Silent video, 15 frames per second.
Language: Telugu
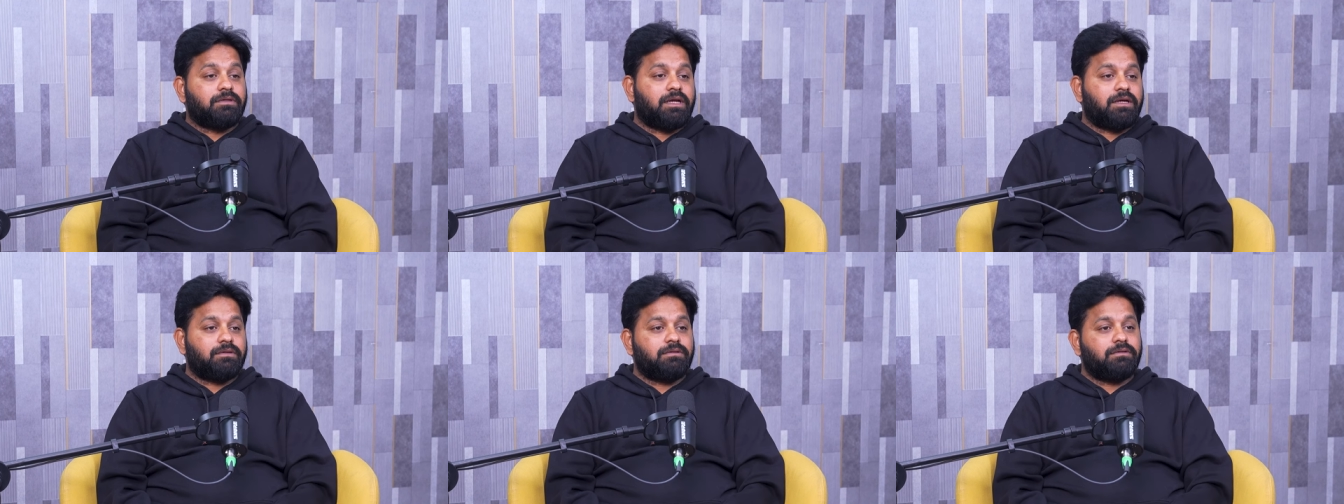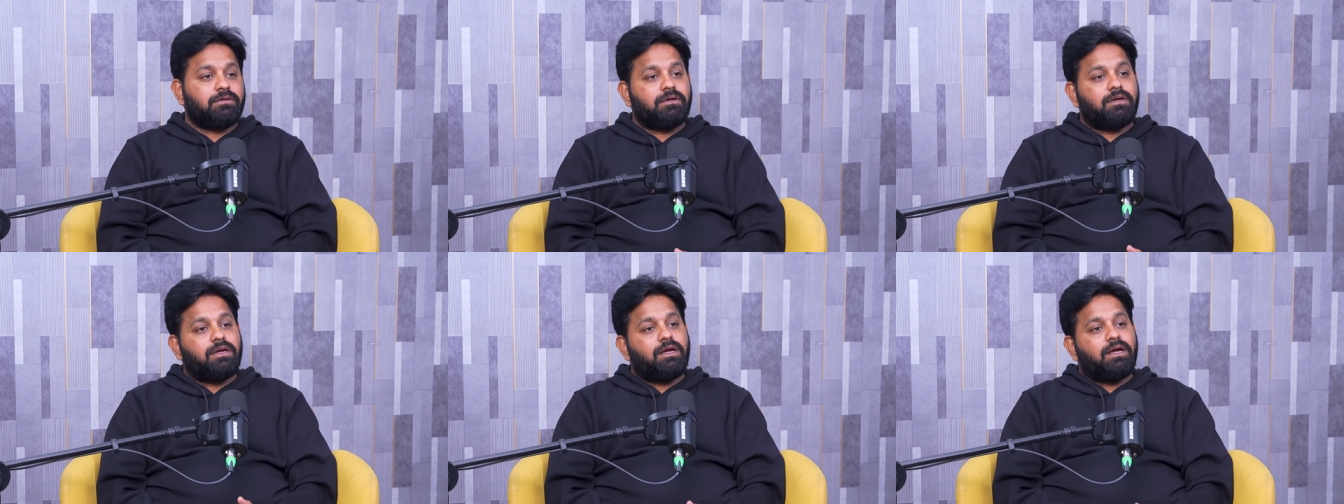ఉన్నారు
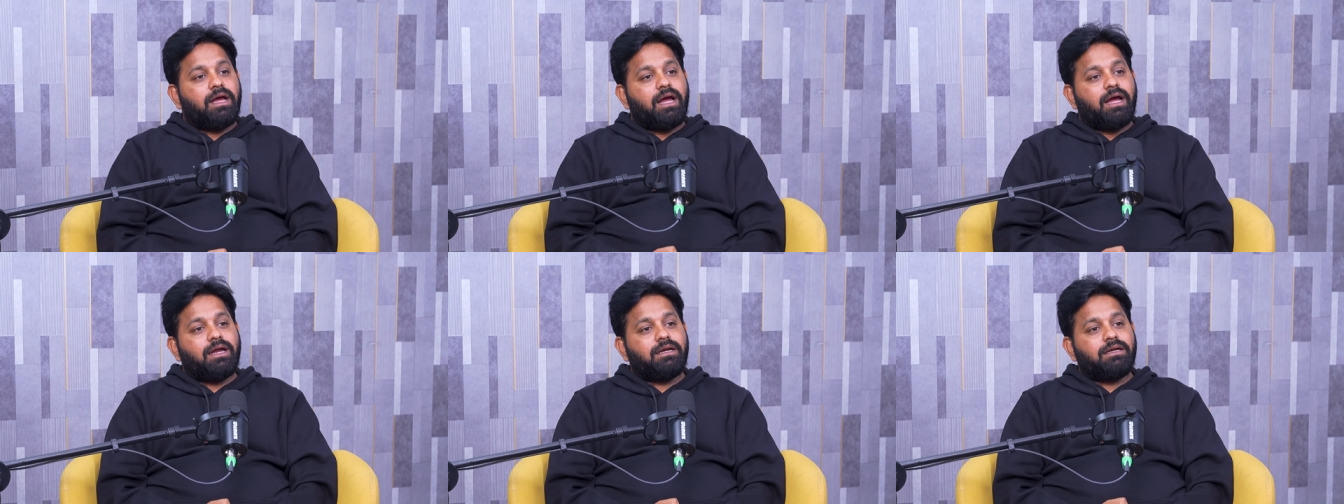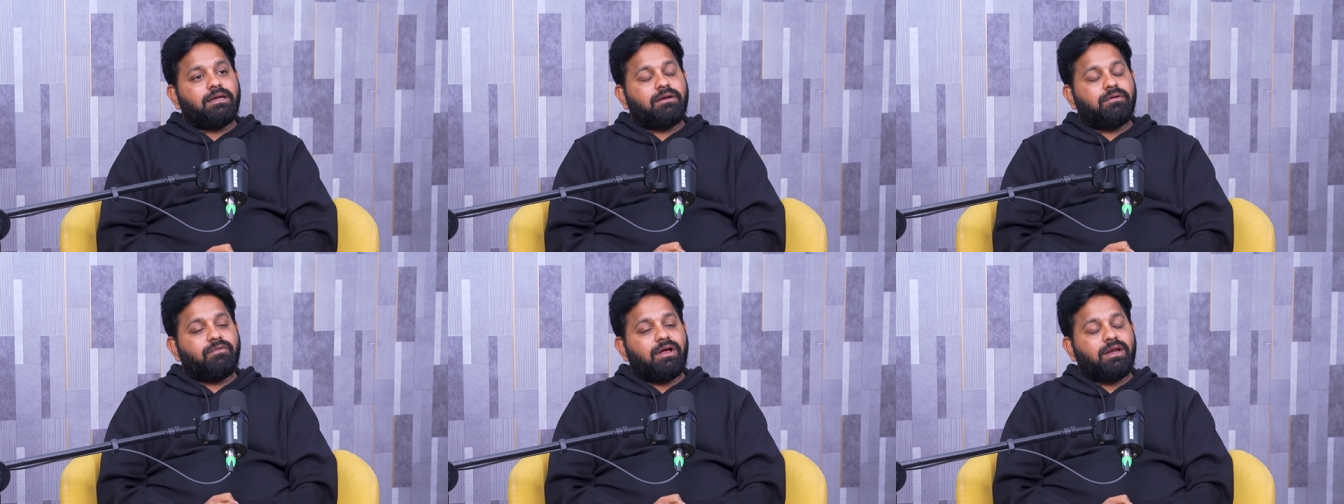
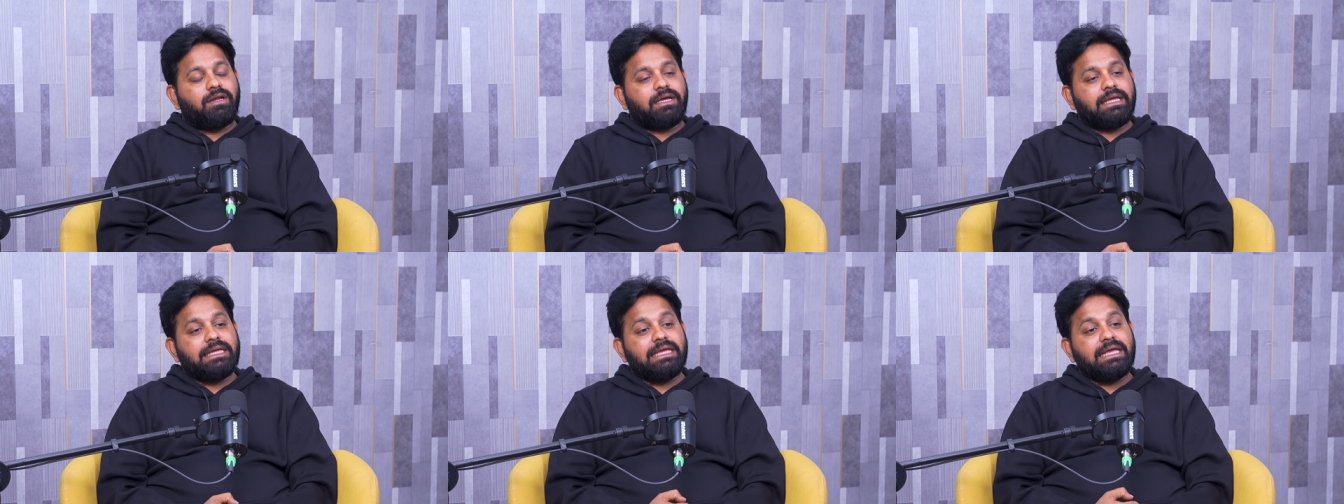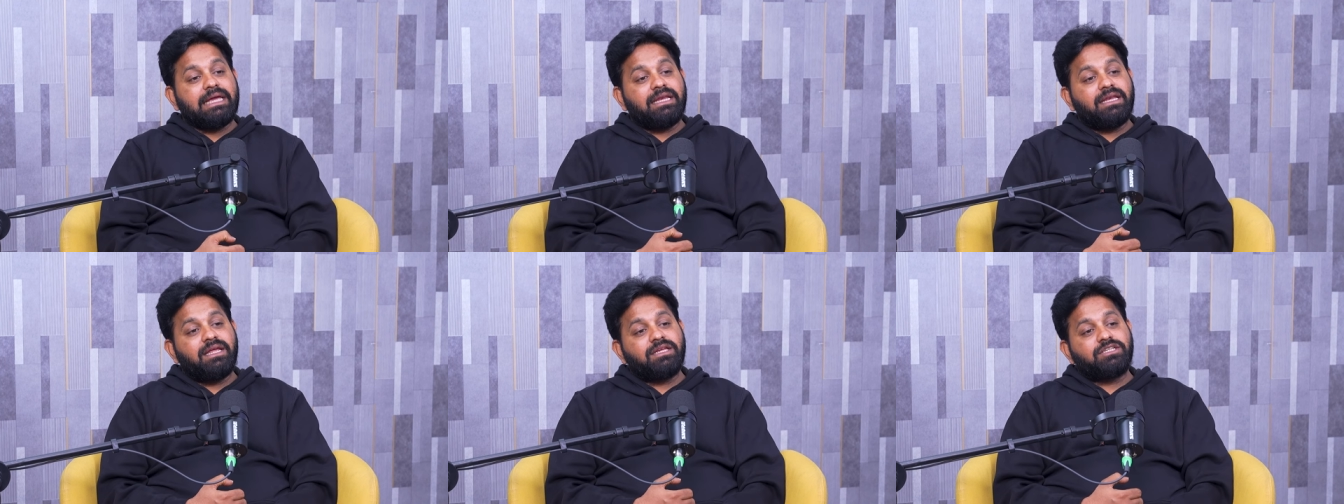అండ్ వాళ్ళకి
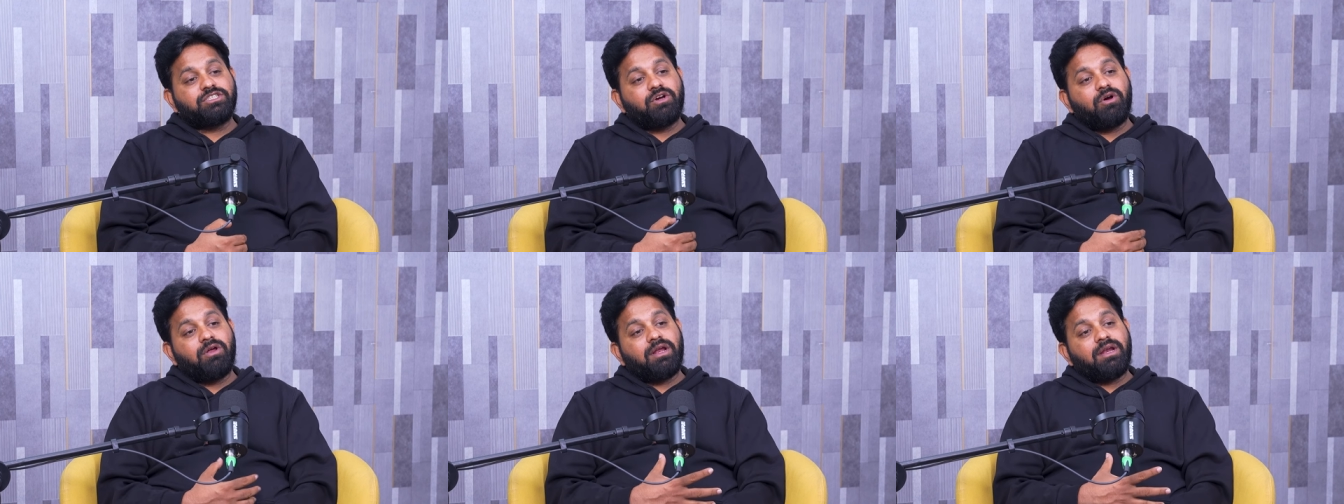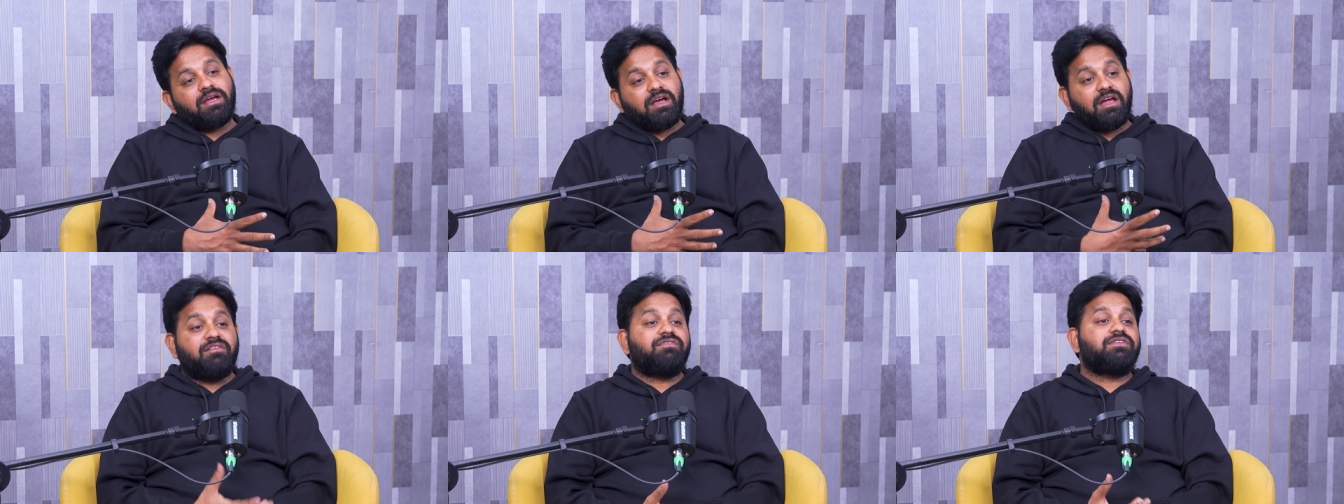ఏం నేర్చుకోవాలనే
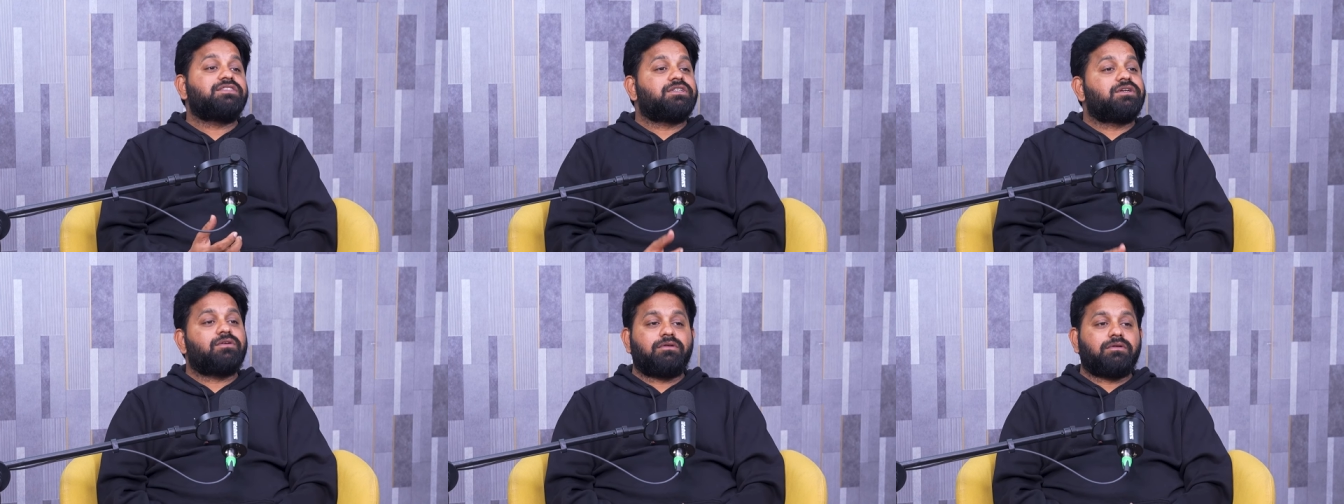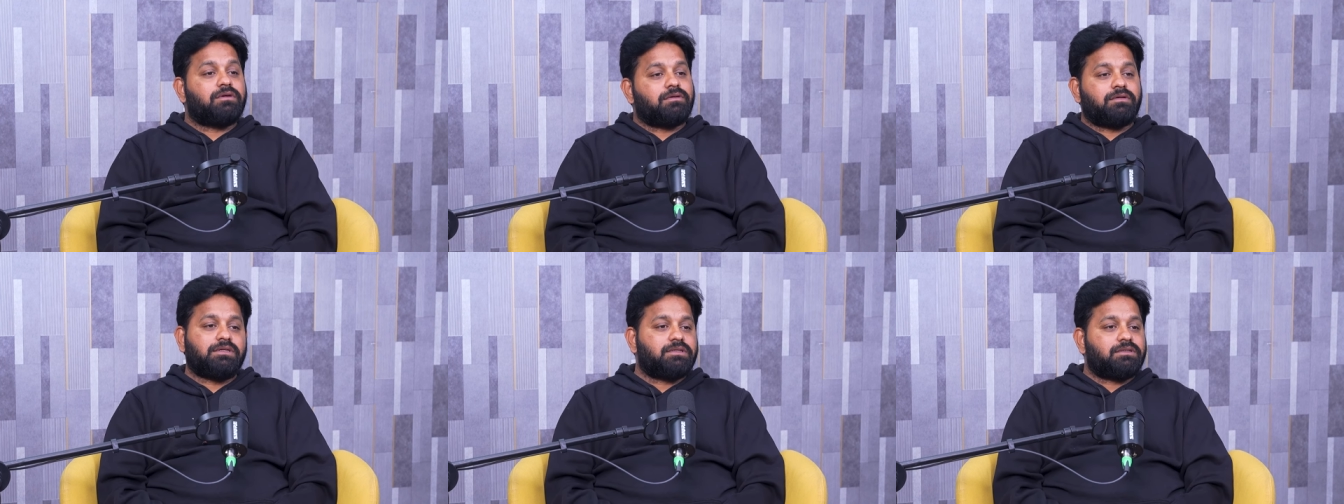కన్ఫ్యూజన్లో కూడా
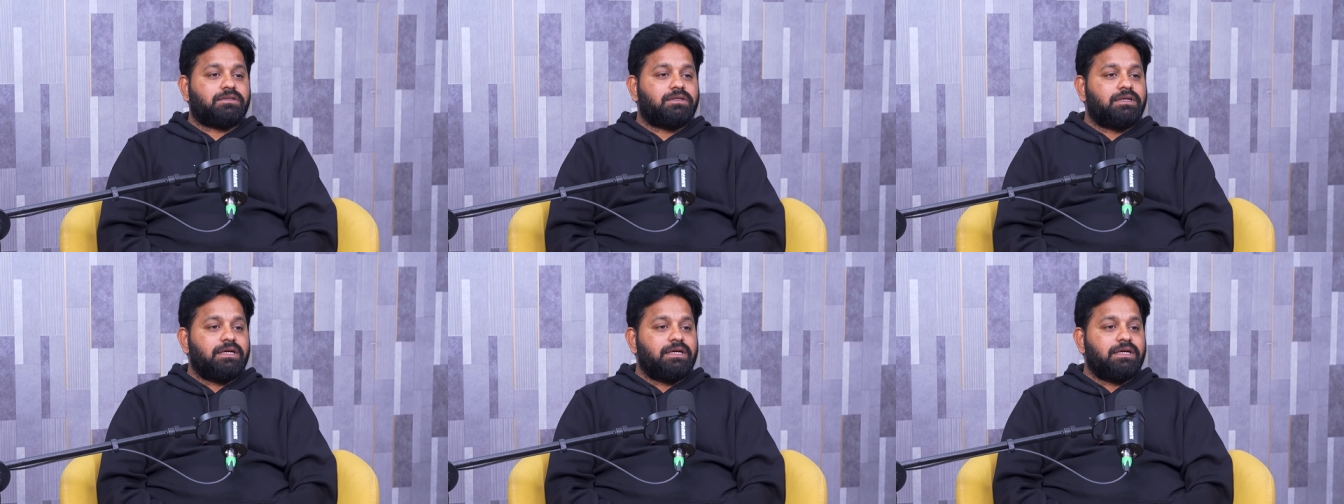ఉన్నారు